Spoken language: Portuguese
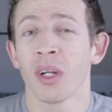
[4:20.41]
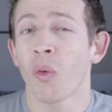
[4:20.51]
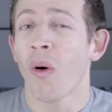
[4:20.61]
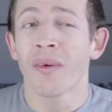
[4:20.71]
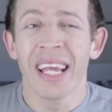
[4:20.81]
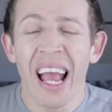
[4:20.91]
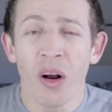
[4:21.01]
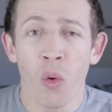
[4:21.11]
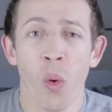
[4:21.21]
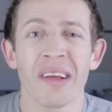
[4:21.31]
qualquer
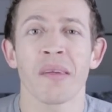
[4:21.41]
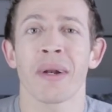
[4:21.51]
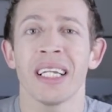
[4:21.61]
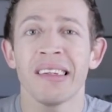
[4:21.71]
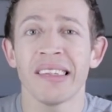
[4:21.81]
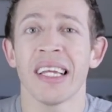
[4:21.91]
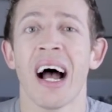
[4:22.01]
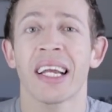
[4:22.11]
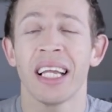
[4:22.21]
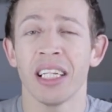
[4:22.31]
coisa para
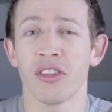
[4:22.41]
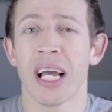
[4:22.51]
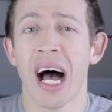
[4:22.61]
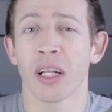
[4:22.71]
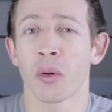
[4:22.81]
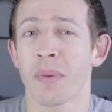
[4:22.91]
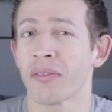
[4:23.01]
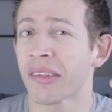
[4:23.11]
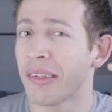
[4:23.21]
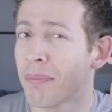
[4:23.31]
iniciar aquele diálogo, para
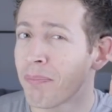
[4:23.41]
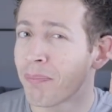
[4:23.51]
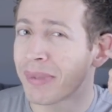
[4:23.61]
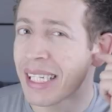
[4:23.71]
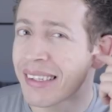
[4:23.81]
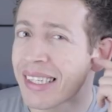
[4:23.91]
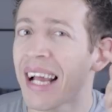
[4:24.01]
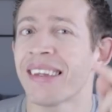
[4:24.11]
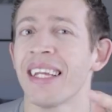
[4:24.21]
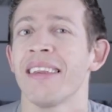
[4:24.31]
você
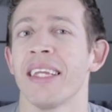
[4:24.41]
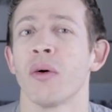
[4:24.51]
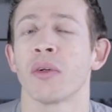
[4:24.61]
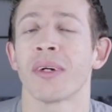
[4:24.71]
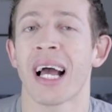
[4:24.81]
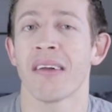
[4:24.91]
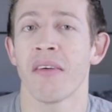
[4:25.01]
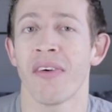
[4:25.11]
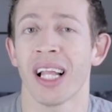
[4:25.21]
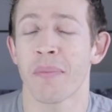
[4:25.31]
tentar entender o que o cara
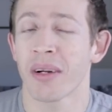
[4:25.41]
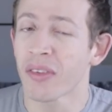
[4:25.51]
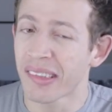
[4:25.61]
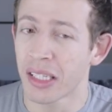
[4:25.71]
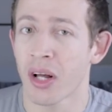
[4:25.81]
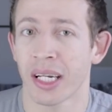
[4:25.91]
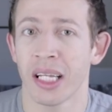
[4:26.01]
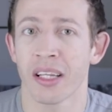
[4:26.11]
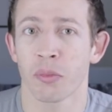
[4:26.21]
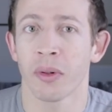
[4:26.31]
vai falar para você na hora que
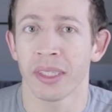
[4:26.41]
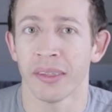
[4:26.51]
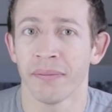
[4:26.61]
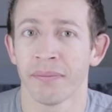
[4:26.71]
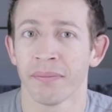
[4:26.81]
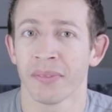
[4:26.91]
ele responder.